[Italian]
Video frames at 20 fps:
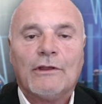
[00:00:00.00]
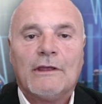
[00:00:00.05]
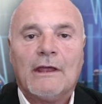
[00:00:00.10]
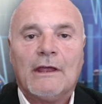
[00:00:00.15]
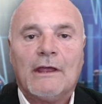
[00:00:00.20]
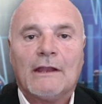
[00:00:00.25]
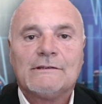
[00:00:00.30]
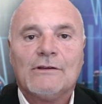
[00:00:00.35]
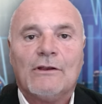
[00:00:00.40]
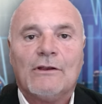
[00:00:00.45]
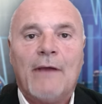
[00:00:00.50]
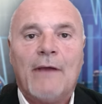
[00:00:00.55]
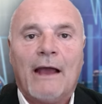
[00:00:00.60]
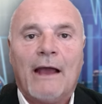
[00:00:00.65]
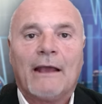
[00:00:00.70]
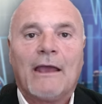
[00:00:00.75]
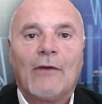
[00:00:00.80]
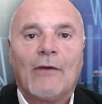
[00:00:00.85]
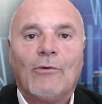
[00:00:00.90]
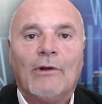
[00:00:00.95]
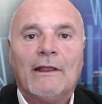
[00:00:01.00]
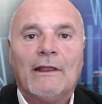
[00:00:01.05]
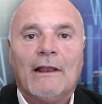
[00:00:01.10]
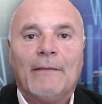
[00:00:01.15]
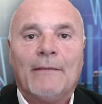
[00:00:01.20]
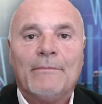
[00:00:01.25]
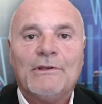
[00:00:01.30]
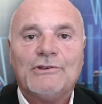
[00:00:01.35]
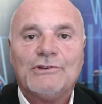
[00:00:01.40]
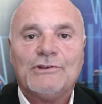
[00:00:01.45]
dichiarazioni e anche quelli
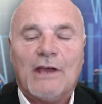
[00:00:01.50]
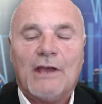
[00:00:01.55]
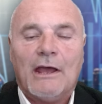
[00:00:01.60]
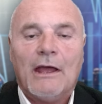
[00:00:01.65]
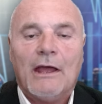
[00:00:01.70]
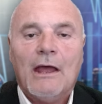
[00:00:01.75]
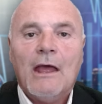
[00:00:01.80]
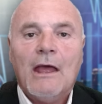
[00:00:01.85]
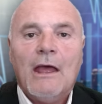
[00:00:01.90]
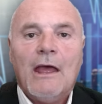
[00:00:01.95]
della BCE.